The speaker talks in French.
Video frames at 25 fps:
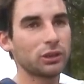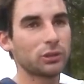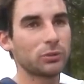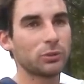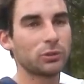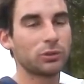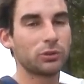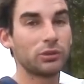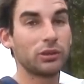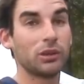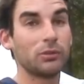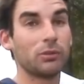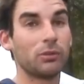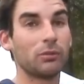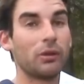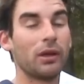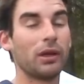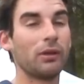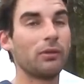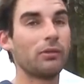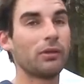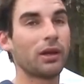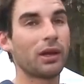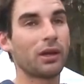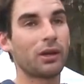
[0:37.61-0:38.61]
Je me suis dit bon bah
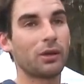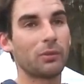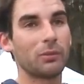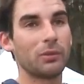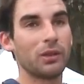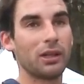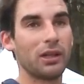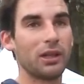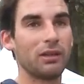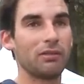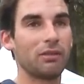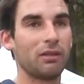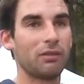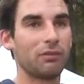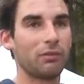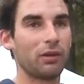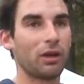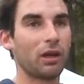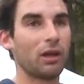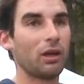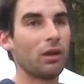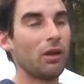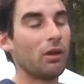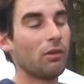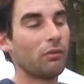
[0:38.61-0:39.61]
ouvert comme il est, il va le
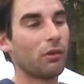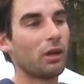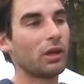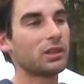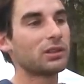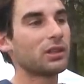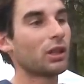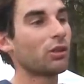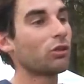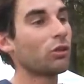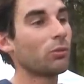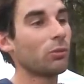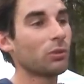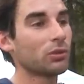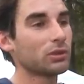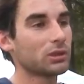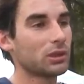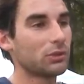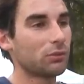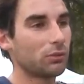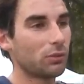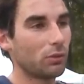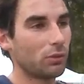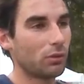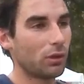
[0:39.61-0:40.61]
faire exactement ce
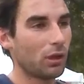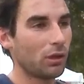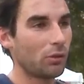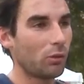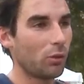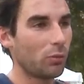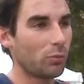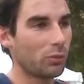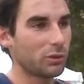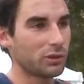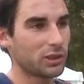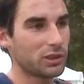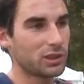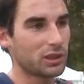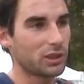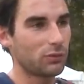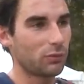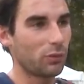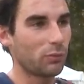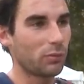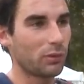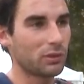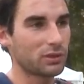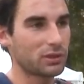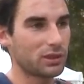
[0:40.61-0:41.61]
qu'il faut, l'opposé de ce qu'il
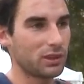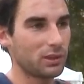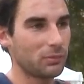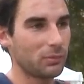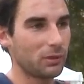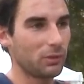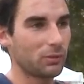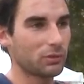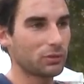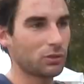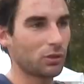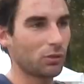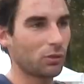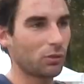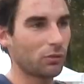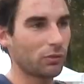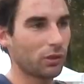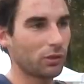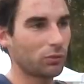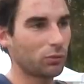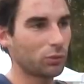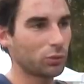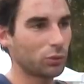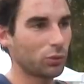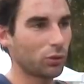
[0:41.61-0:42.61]
faut penser, mais on s'en
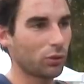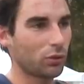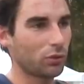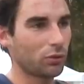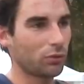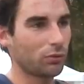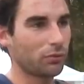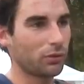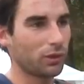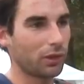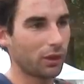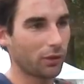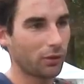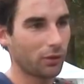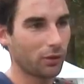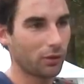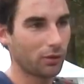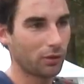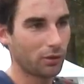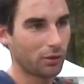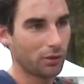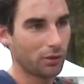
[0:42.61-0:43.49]
convainc toujours quand on fait l'erreur.